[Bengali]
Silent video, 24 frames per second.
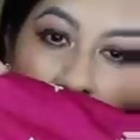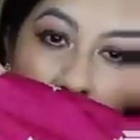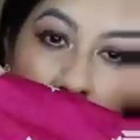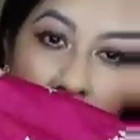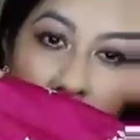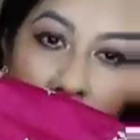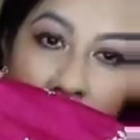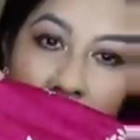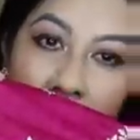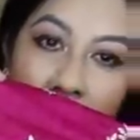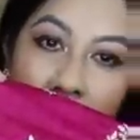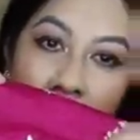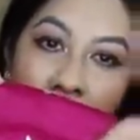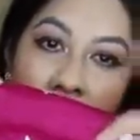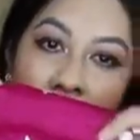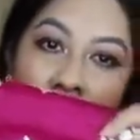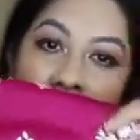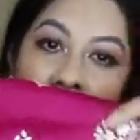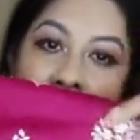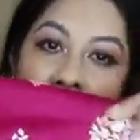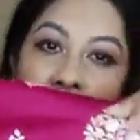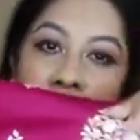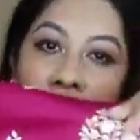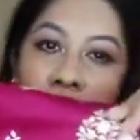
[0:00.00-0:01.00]
মতো আছে
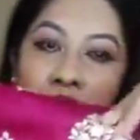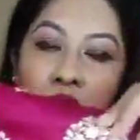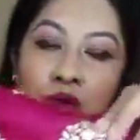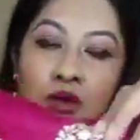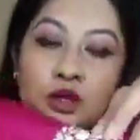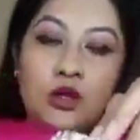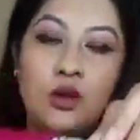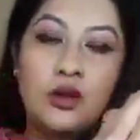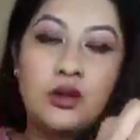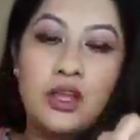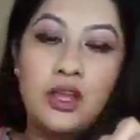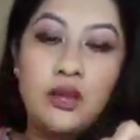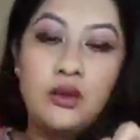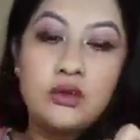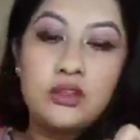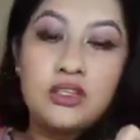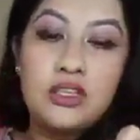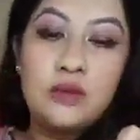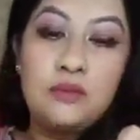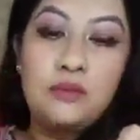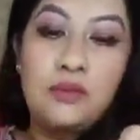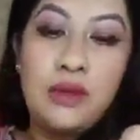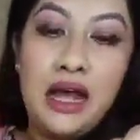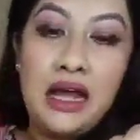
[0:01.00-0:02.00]
তার সঙ্গে
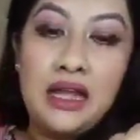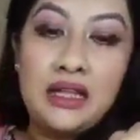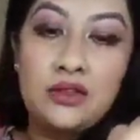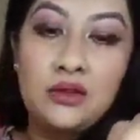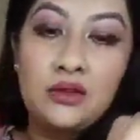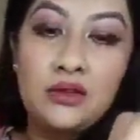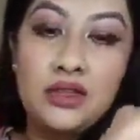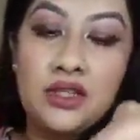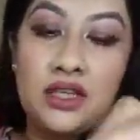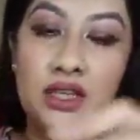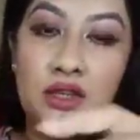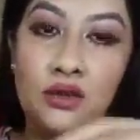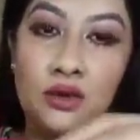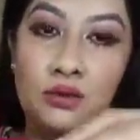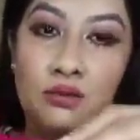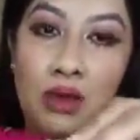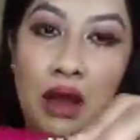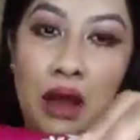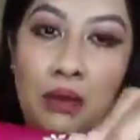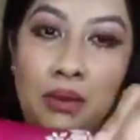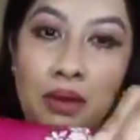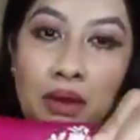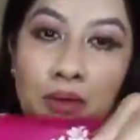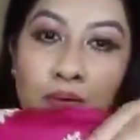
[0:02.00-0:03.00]
হচ্ছে প্লাস হচ্ছে
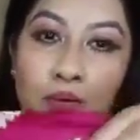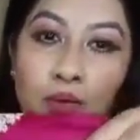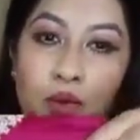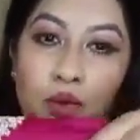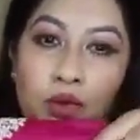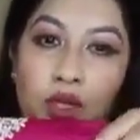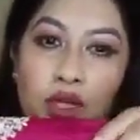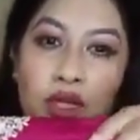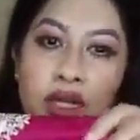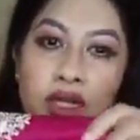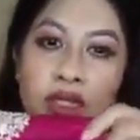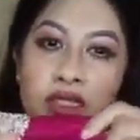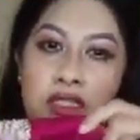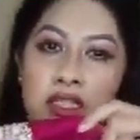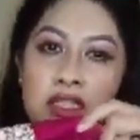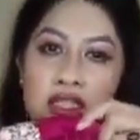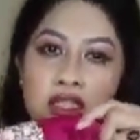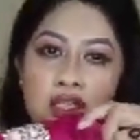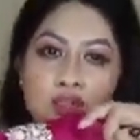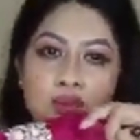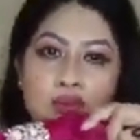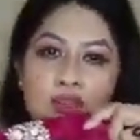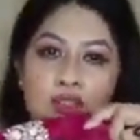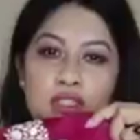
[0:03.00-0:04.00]
এরকমভাবে প্রতিটা
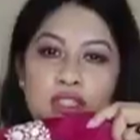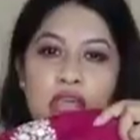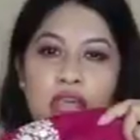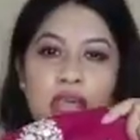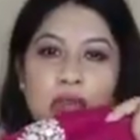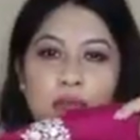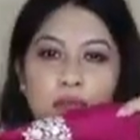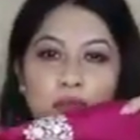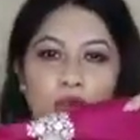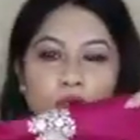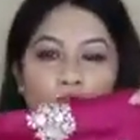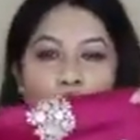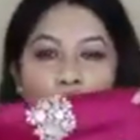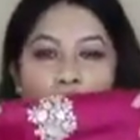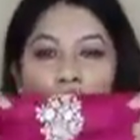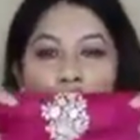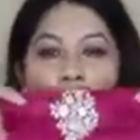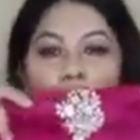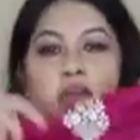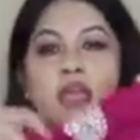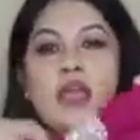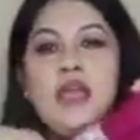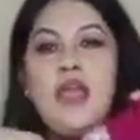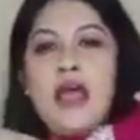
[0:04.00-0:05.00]
জিনিসই হচ্ছে অ্যামরো করা
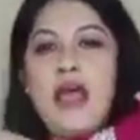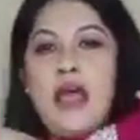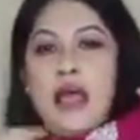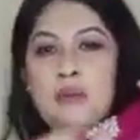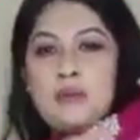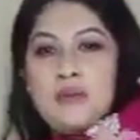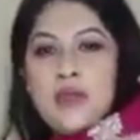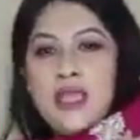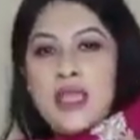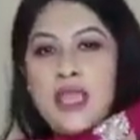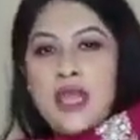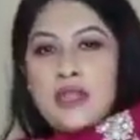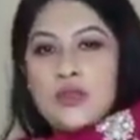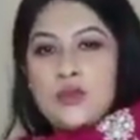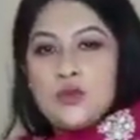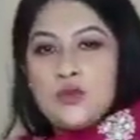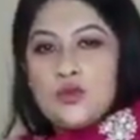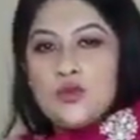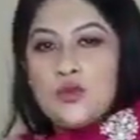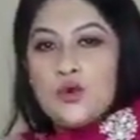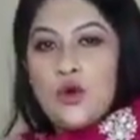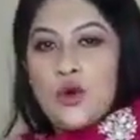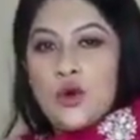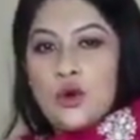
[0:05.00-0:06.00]
আমি
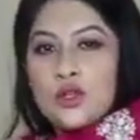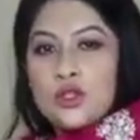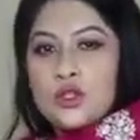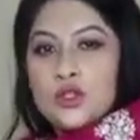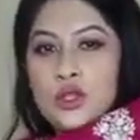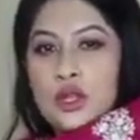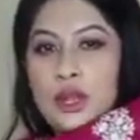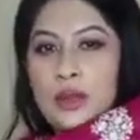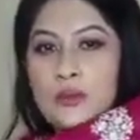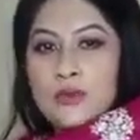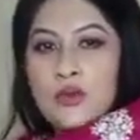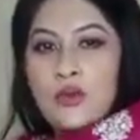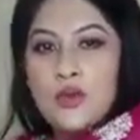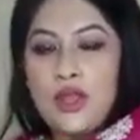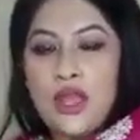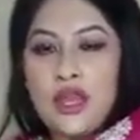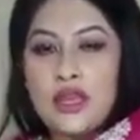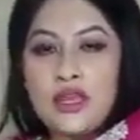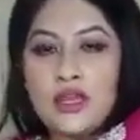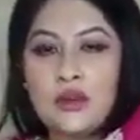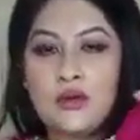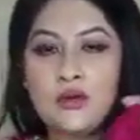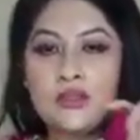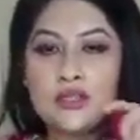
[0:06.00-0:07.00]
এতটুকু অংশ অ্যামরো
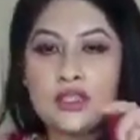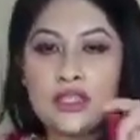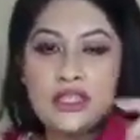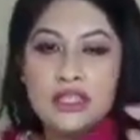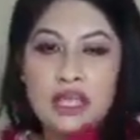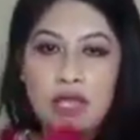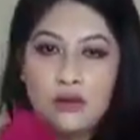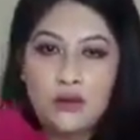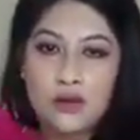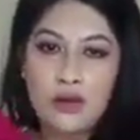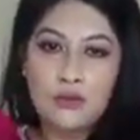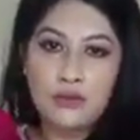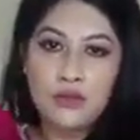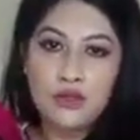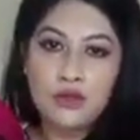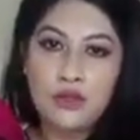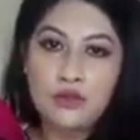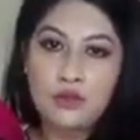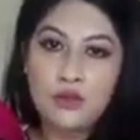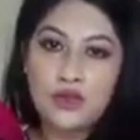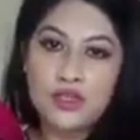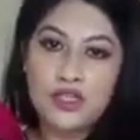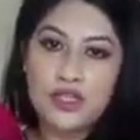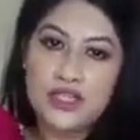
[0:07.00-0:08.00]
কেটে হচ্ছে সালোয়ারের
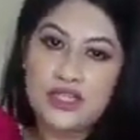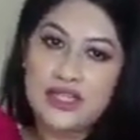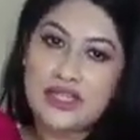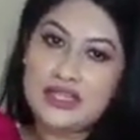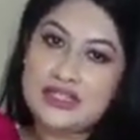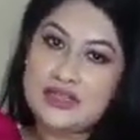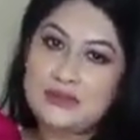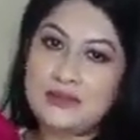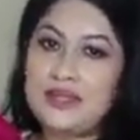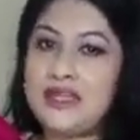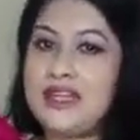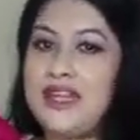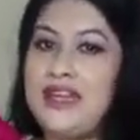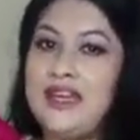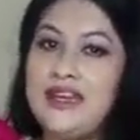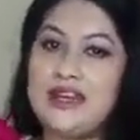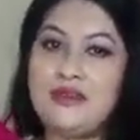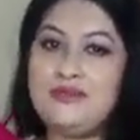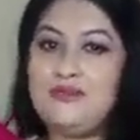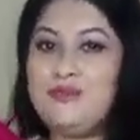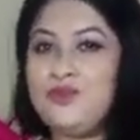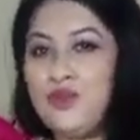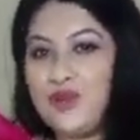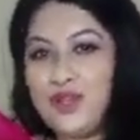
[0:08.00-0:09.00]
মধ্যে বসিয়ে দিয়েছে আমার
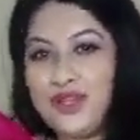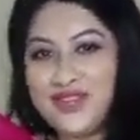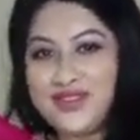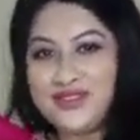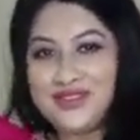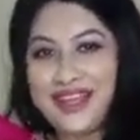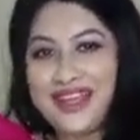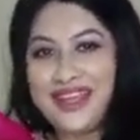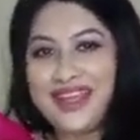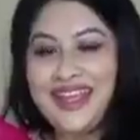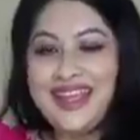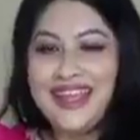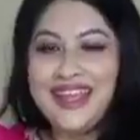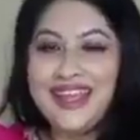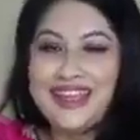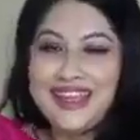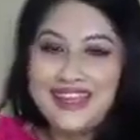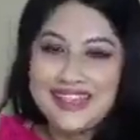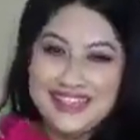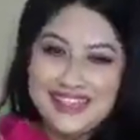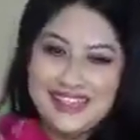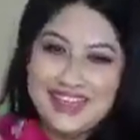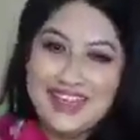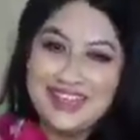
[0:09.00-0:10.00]
টেইলার আমি বলিও নাই
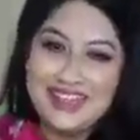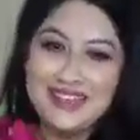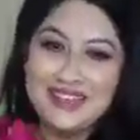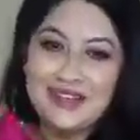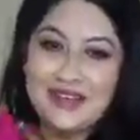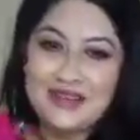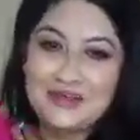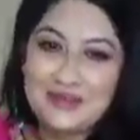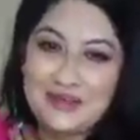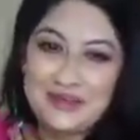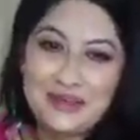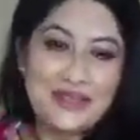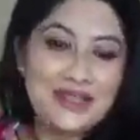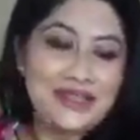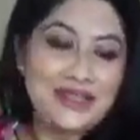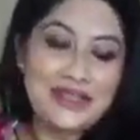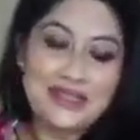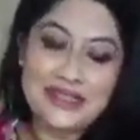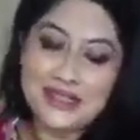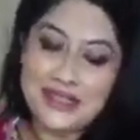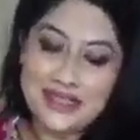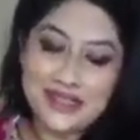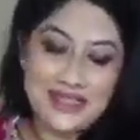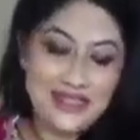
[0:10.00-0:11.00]
সে তার
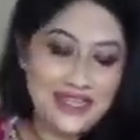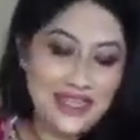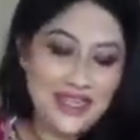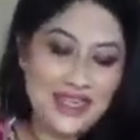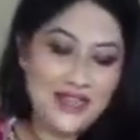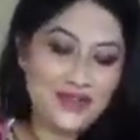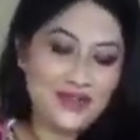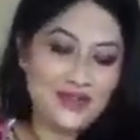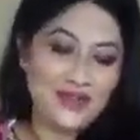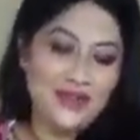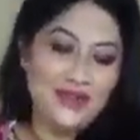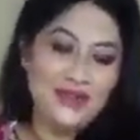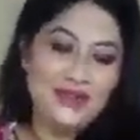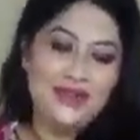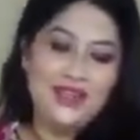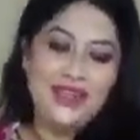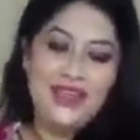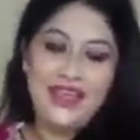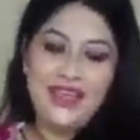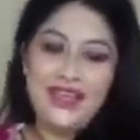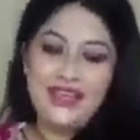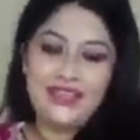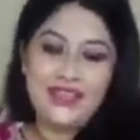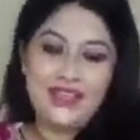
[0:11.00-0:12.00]
নিজের কিন্তু দিল
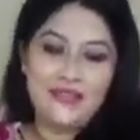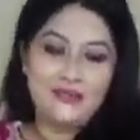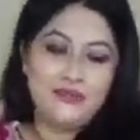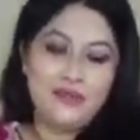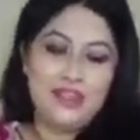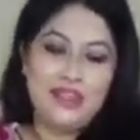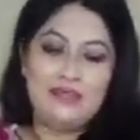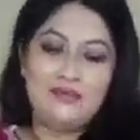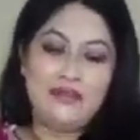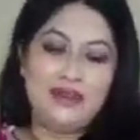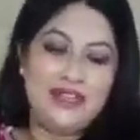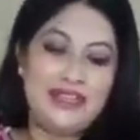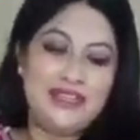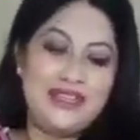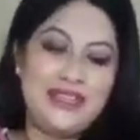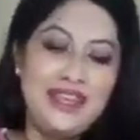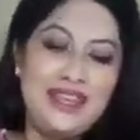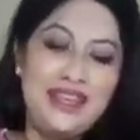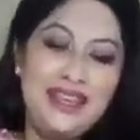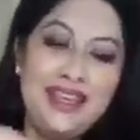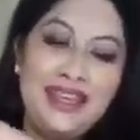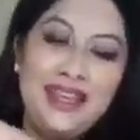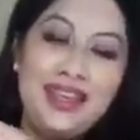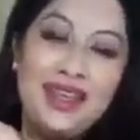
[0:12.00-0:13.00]
তার মেহরবানিতে
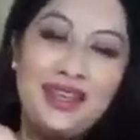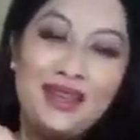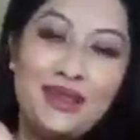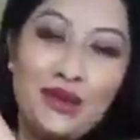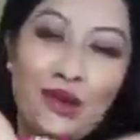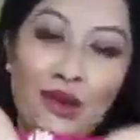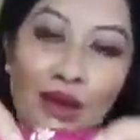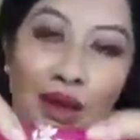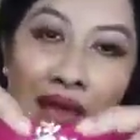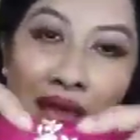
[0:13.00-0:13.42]
তো